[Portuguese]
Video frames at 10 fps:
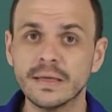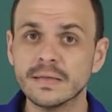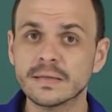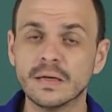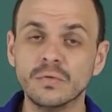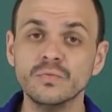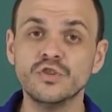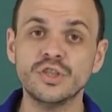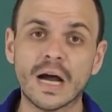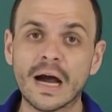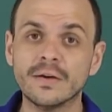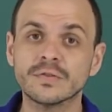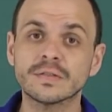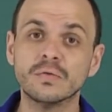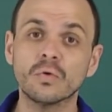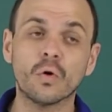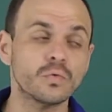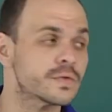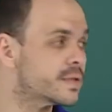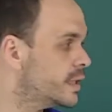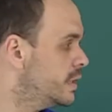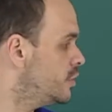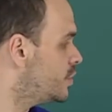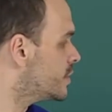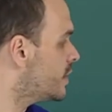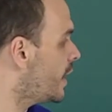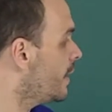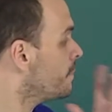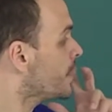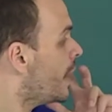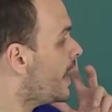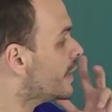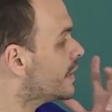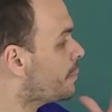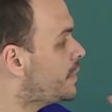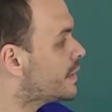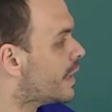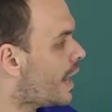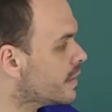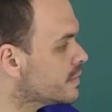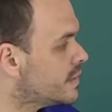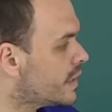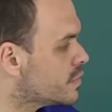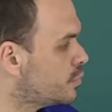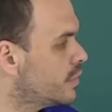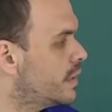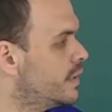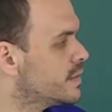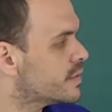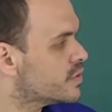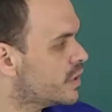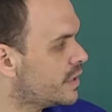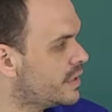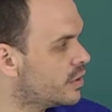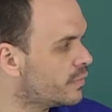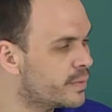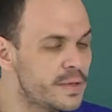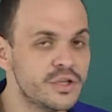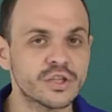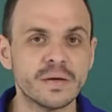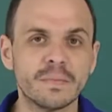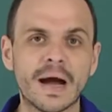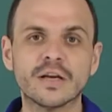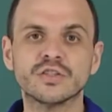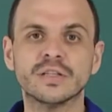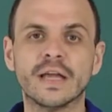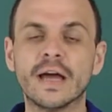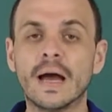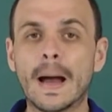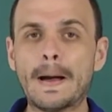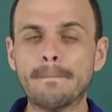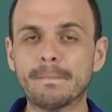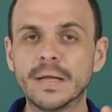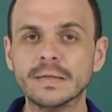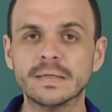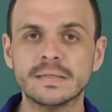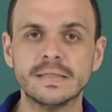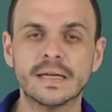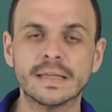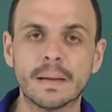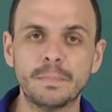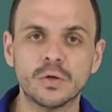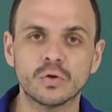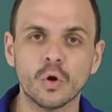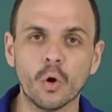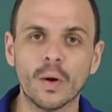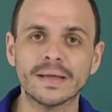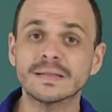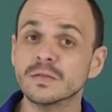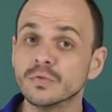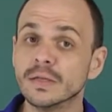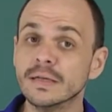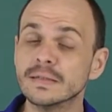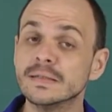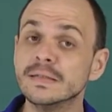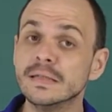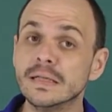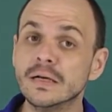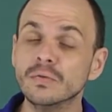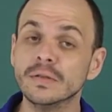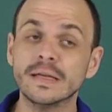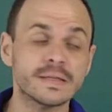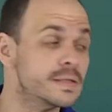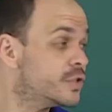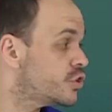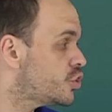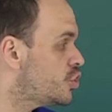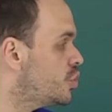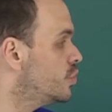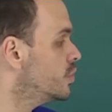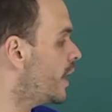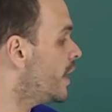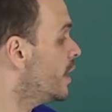que são diários, são constantes. Né? É adaptar-se às mudanças. Olha ali novamente a imagem. Né? A planta se adaptou a essas mudanças e não desistiu. Né?